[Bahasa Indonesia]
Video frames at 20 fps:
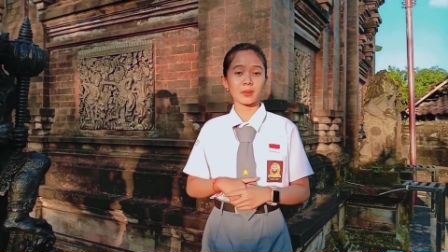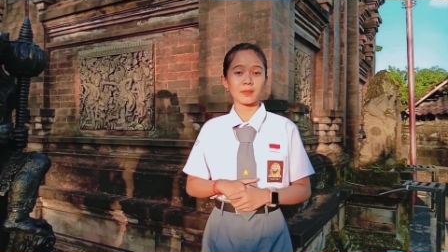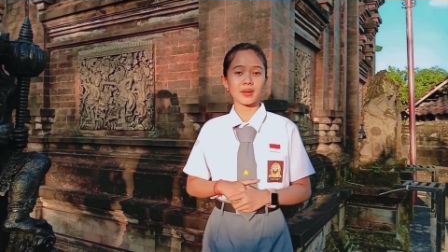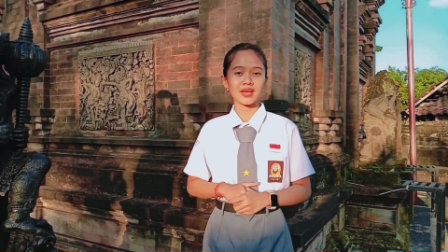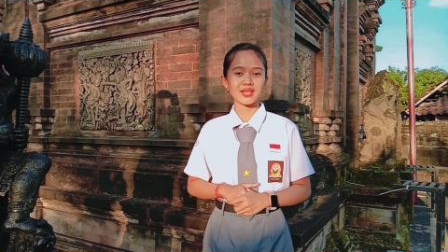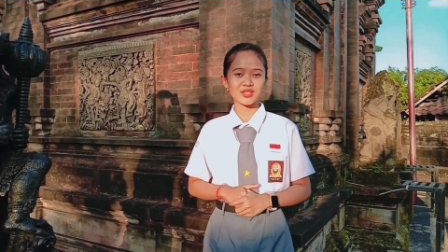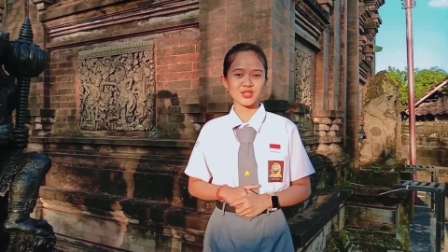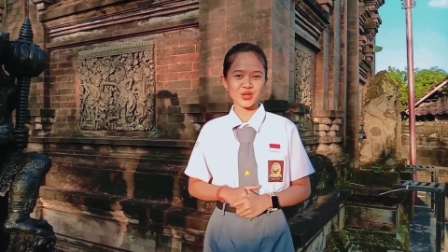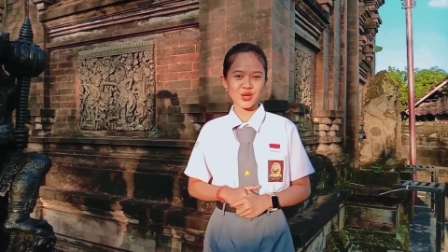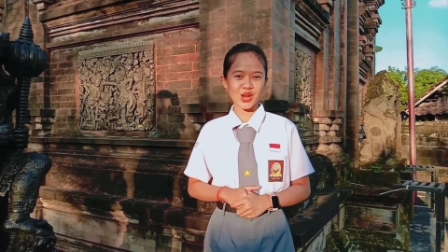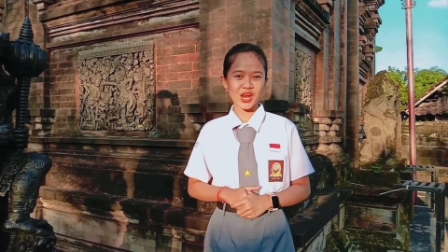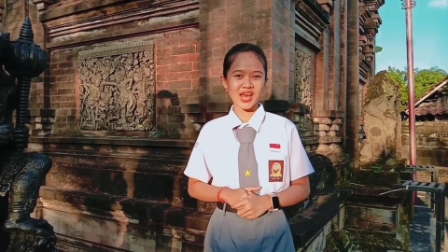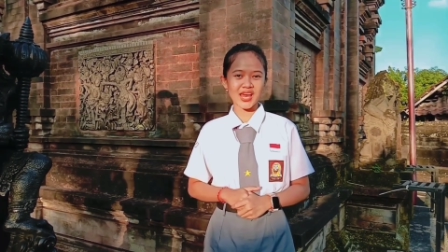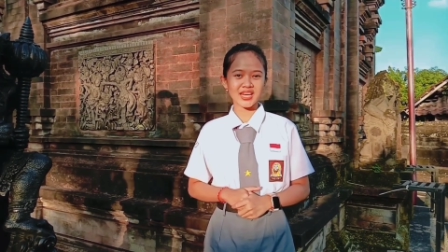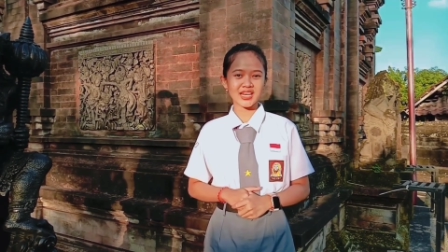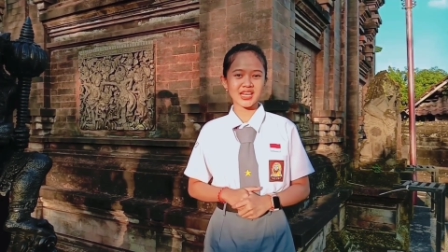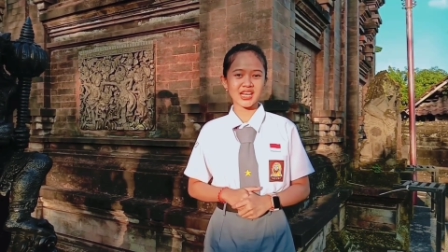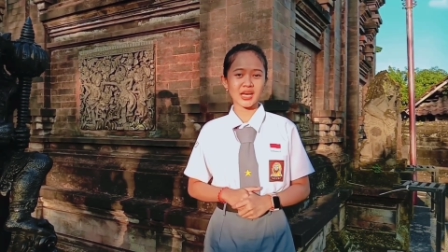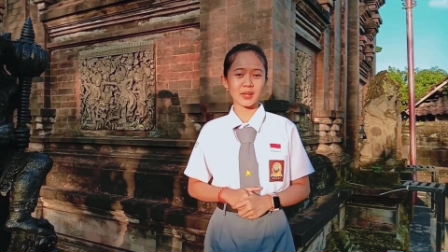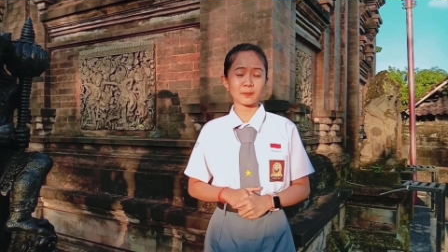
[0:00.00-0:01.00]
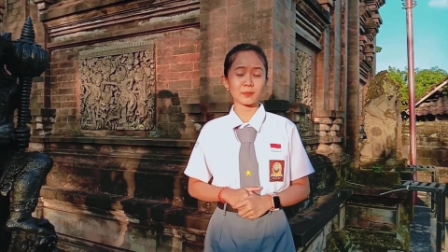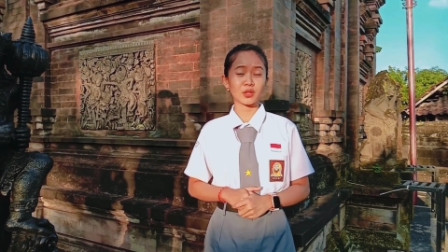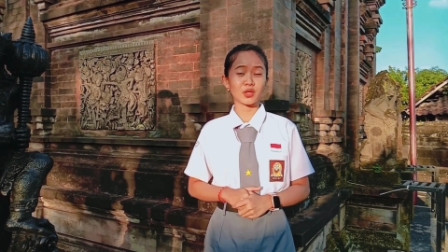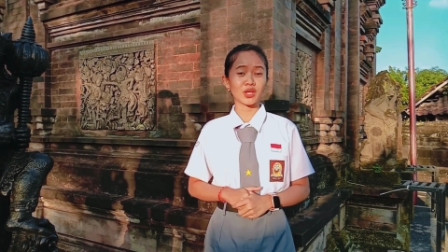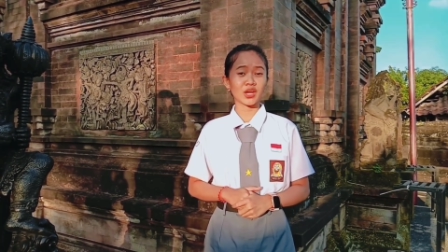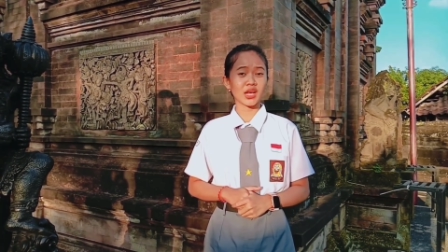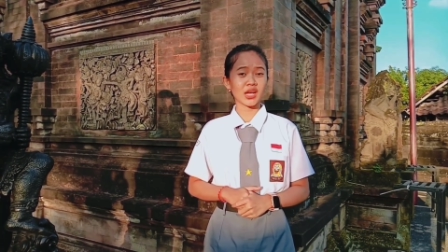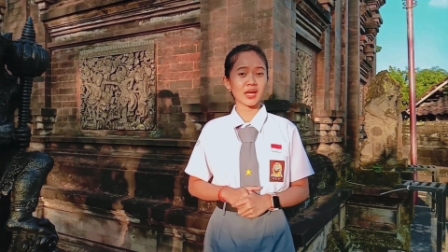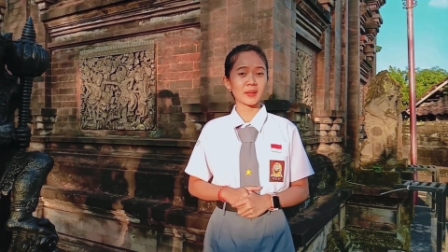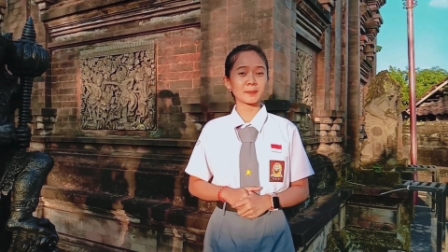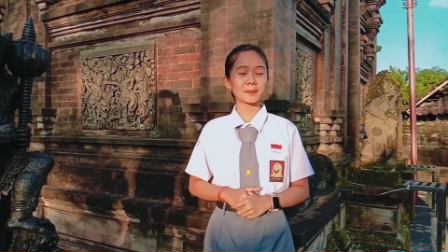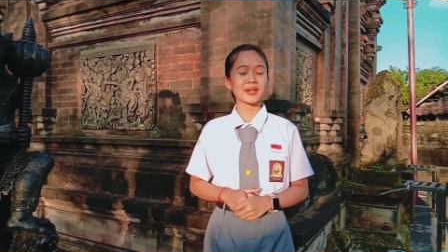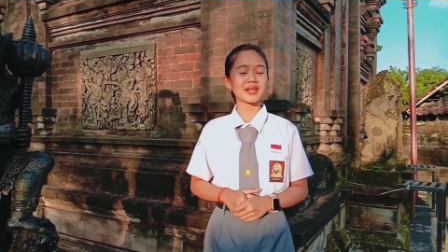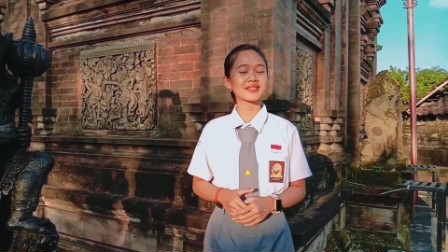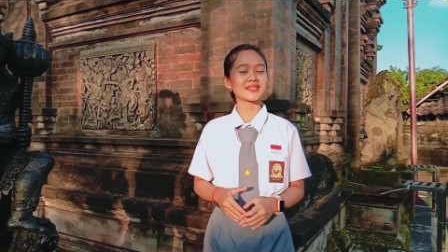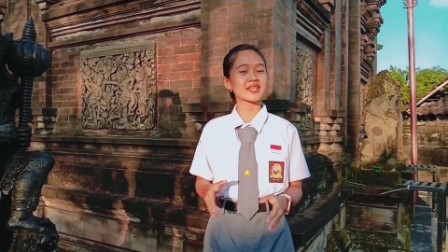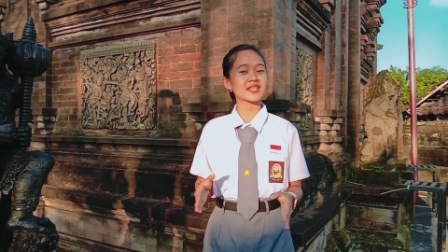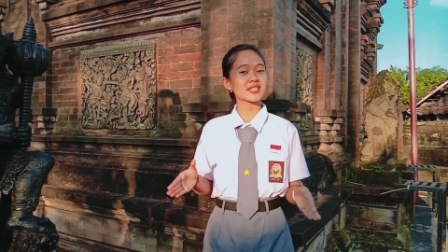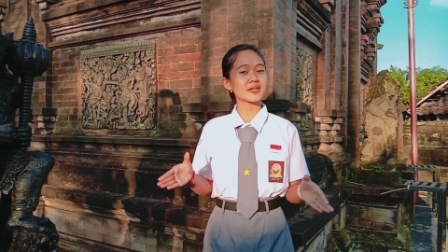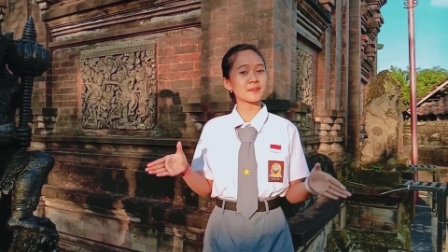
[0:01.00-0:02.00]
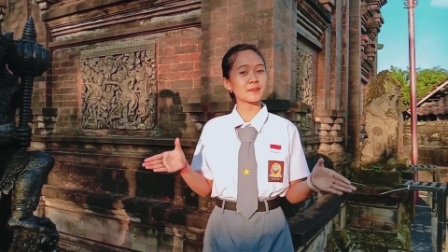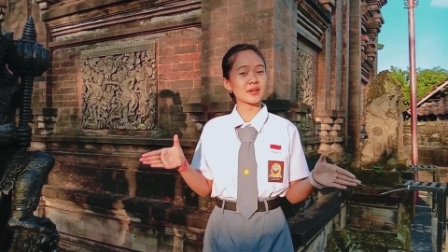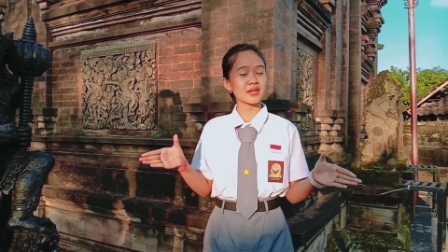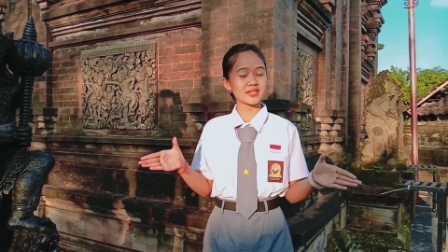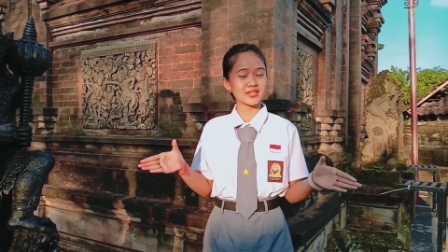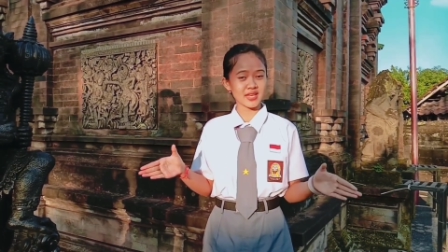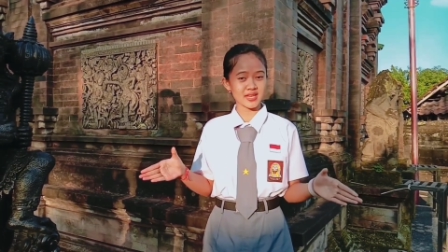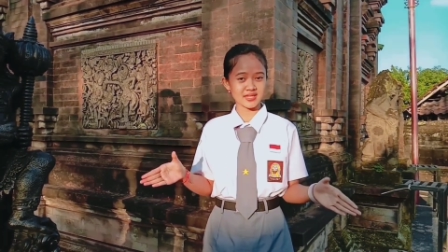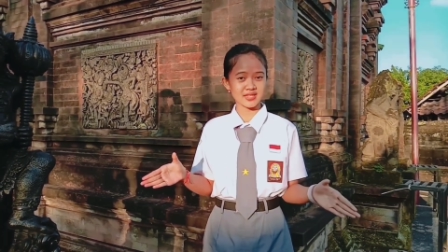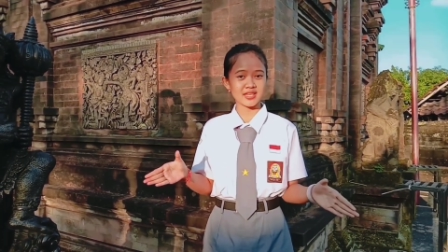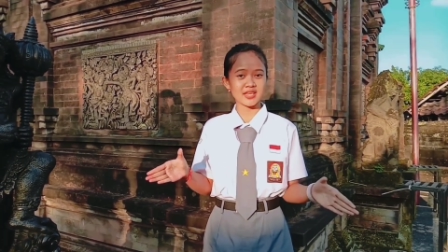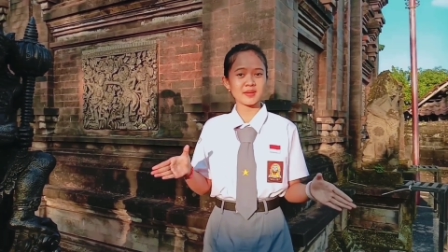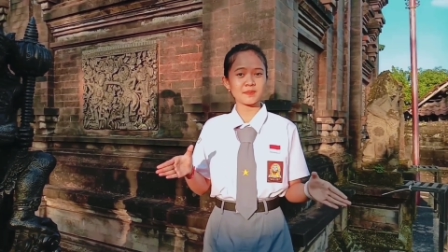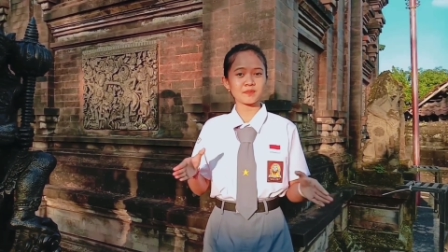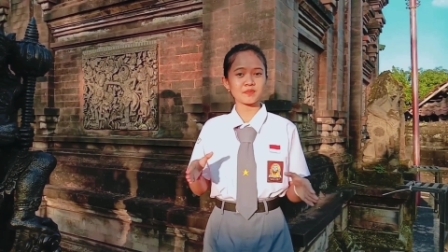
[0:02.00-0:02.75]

baik sekolah dengan menorehkan prestasi-prestasi